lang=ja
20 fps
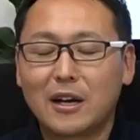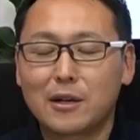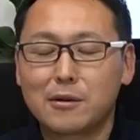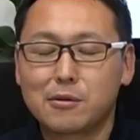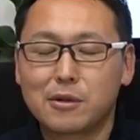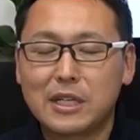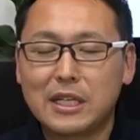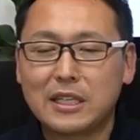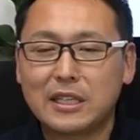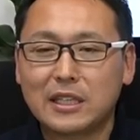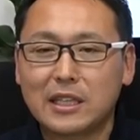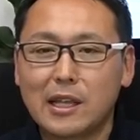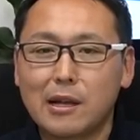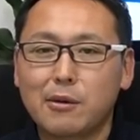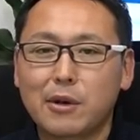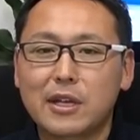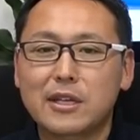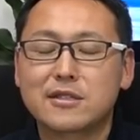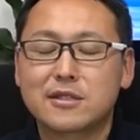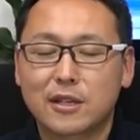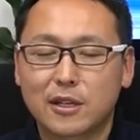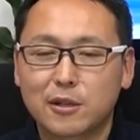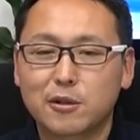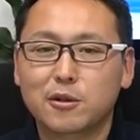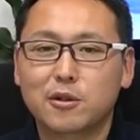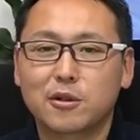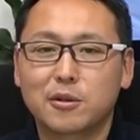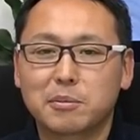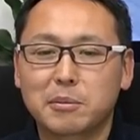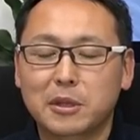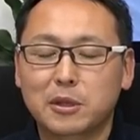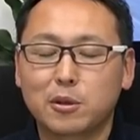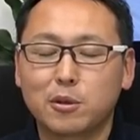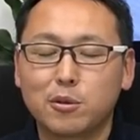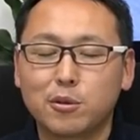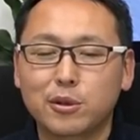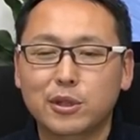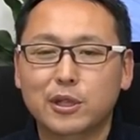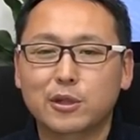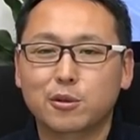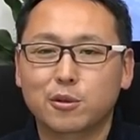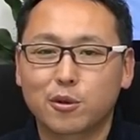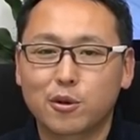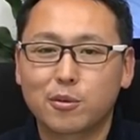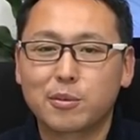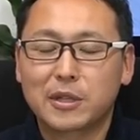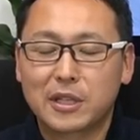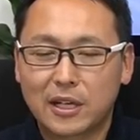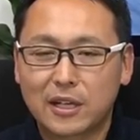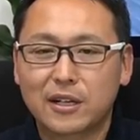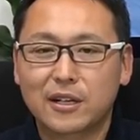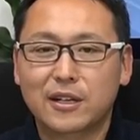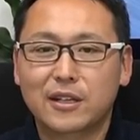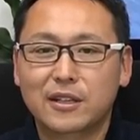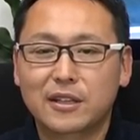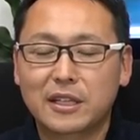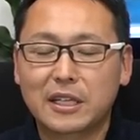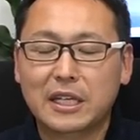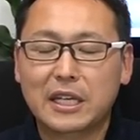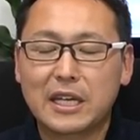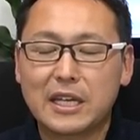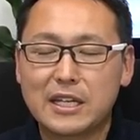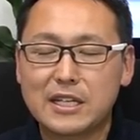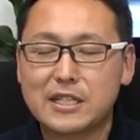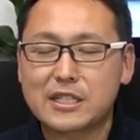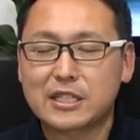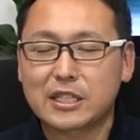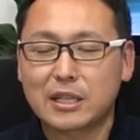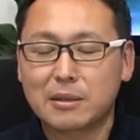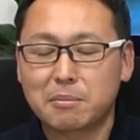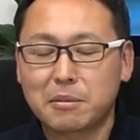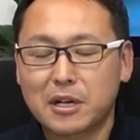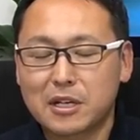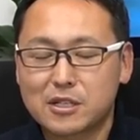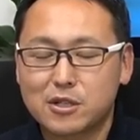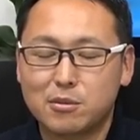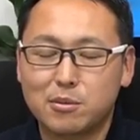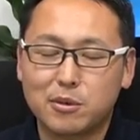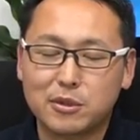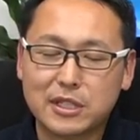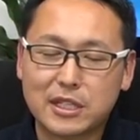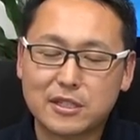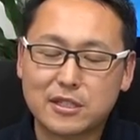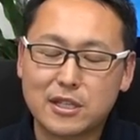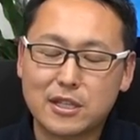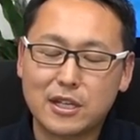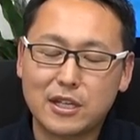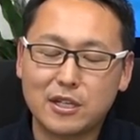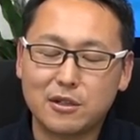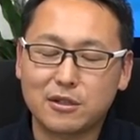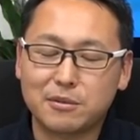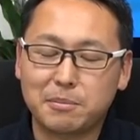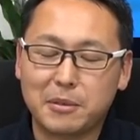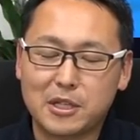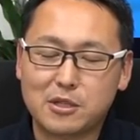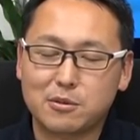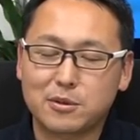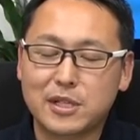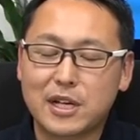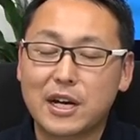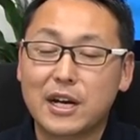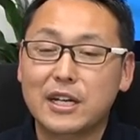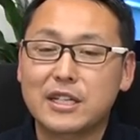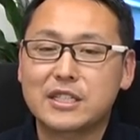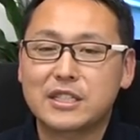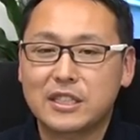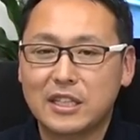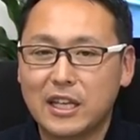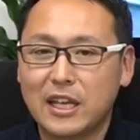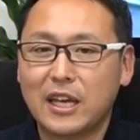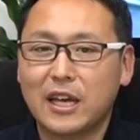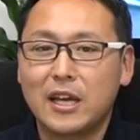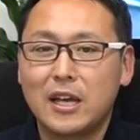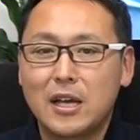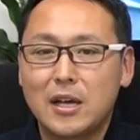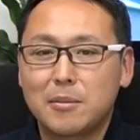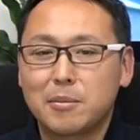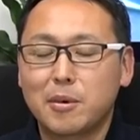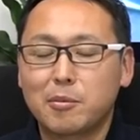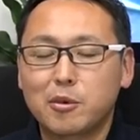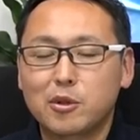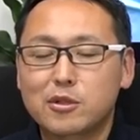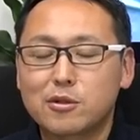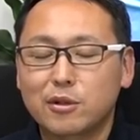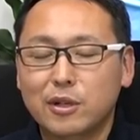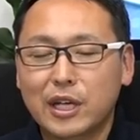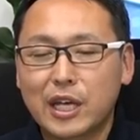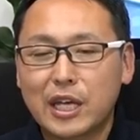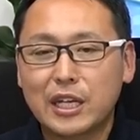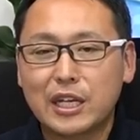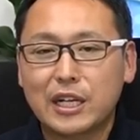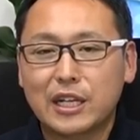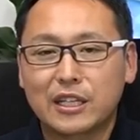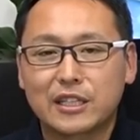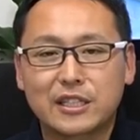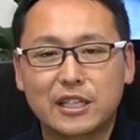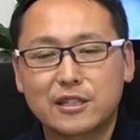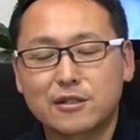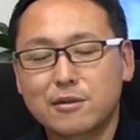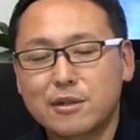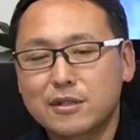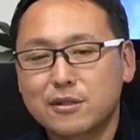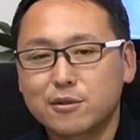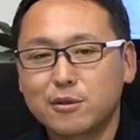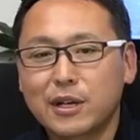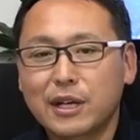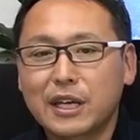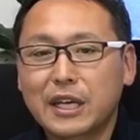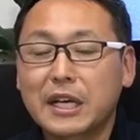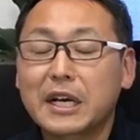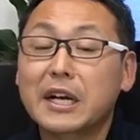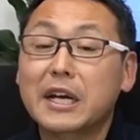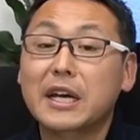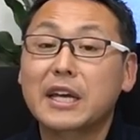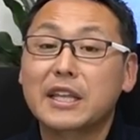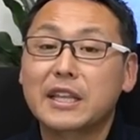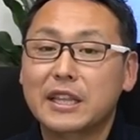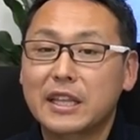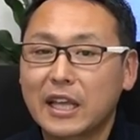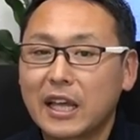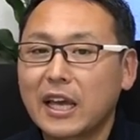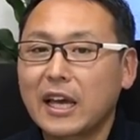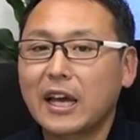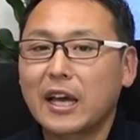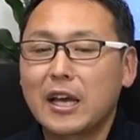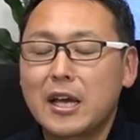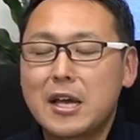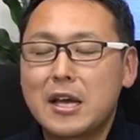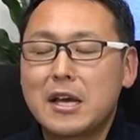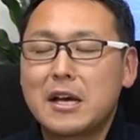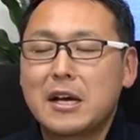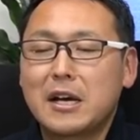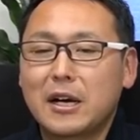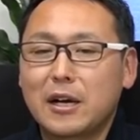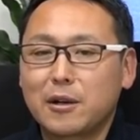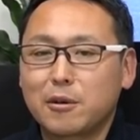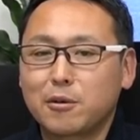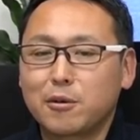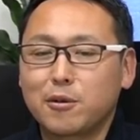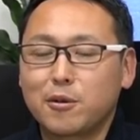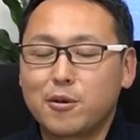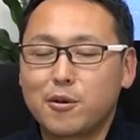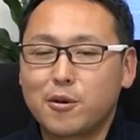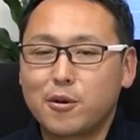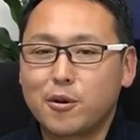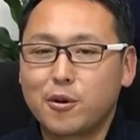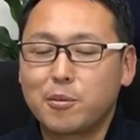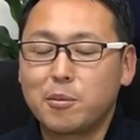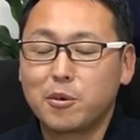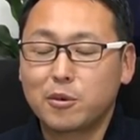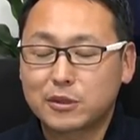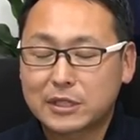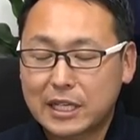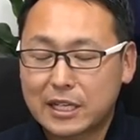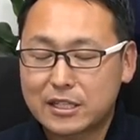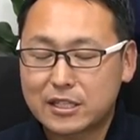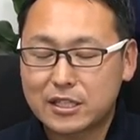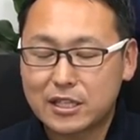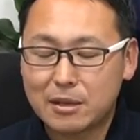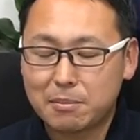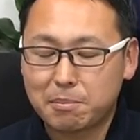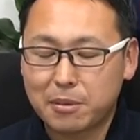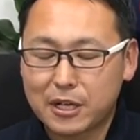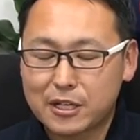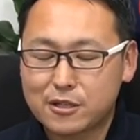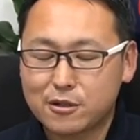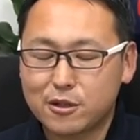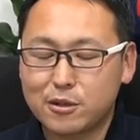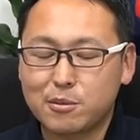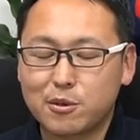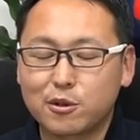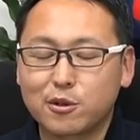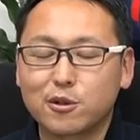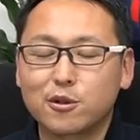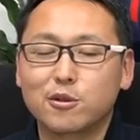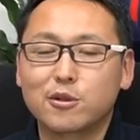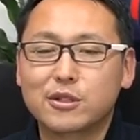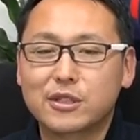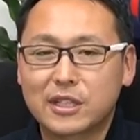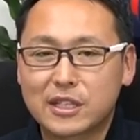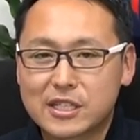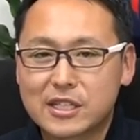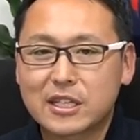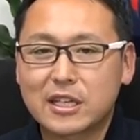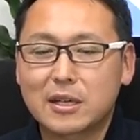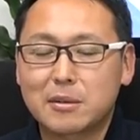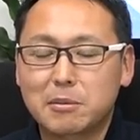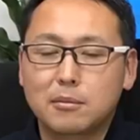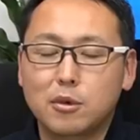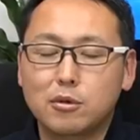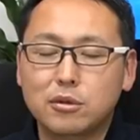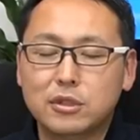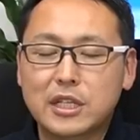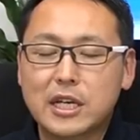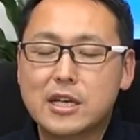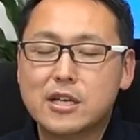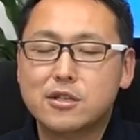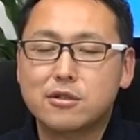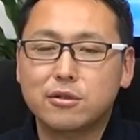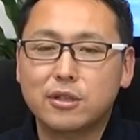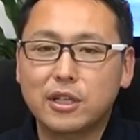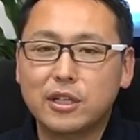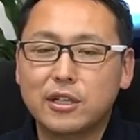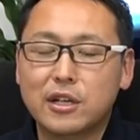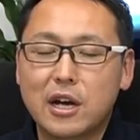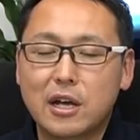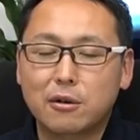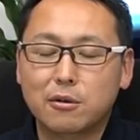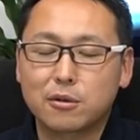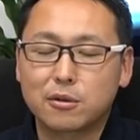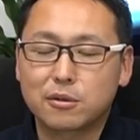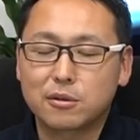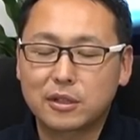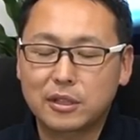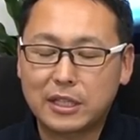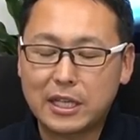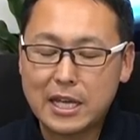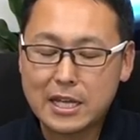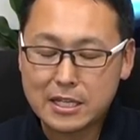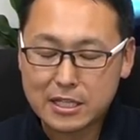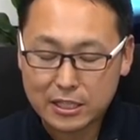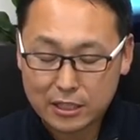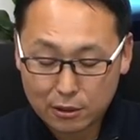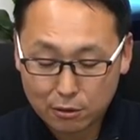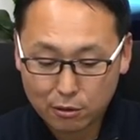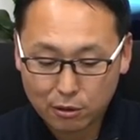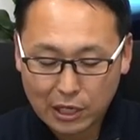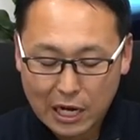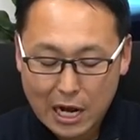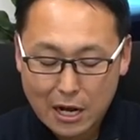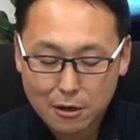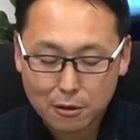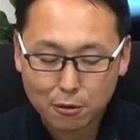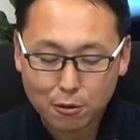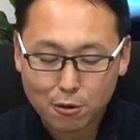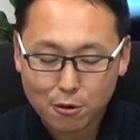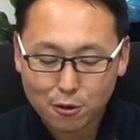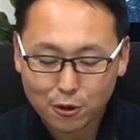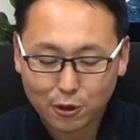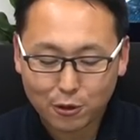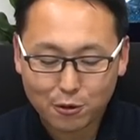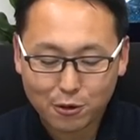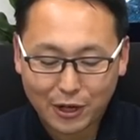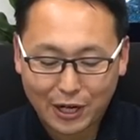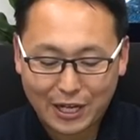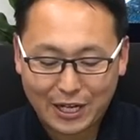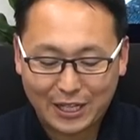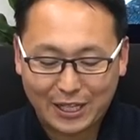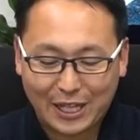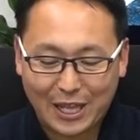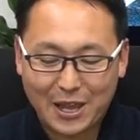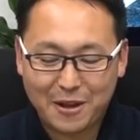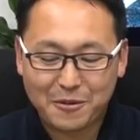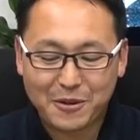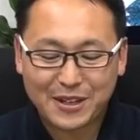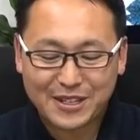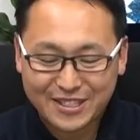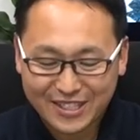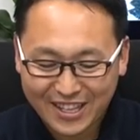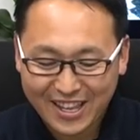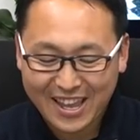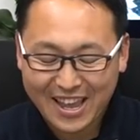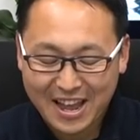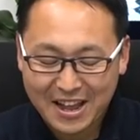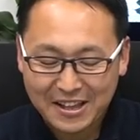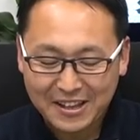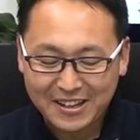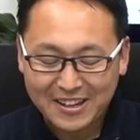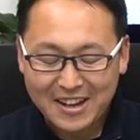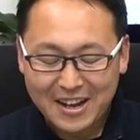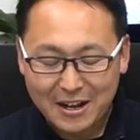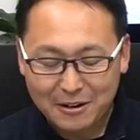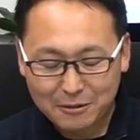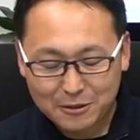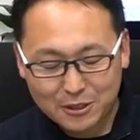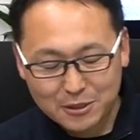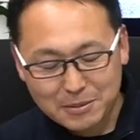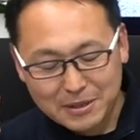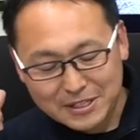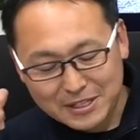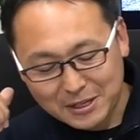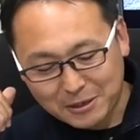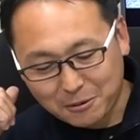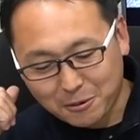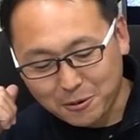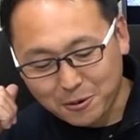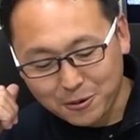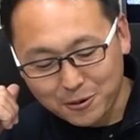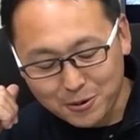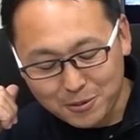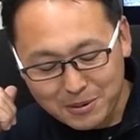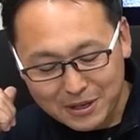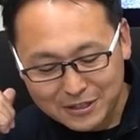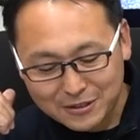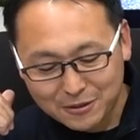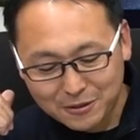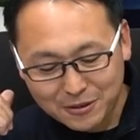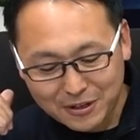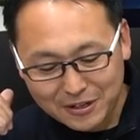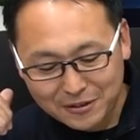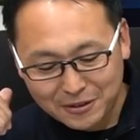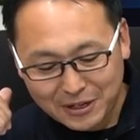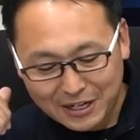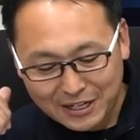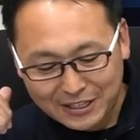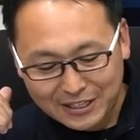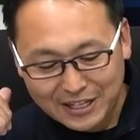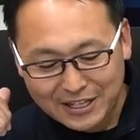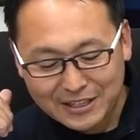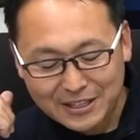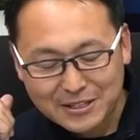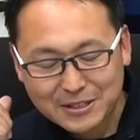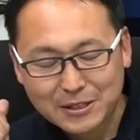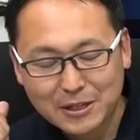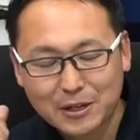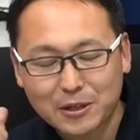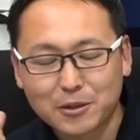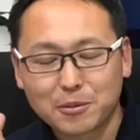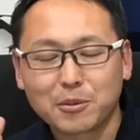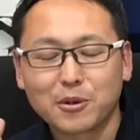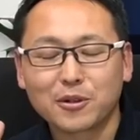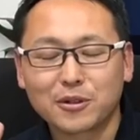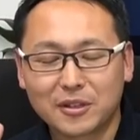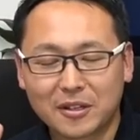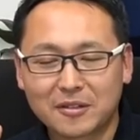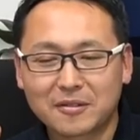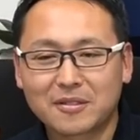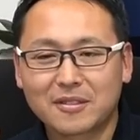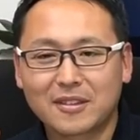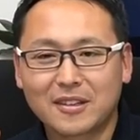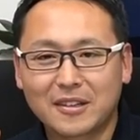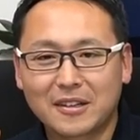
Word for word: あの行ったはいいんですけど、まあ、どこで撮ろうみたいなで、現地で場所も撮影できる場所を探して、まあ、もちろんゲリラで撮影するわけいかないんで、あのー、もう撮影場所にも苦労したし、僕最終的にはあの現地の観光協会に電話して「あのすいませんここの場所をあの借りたいんですけれども」って。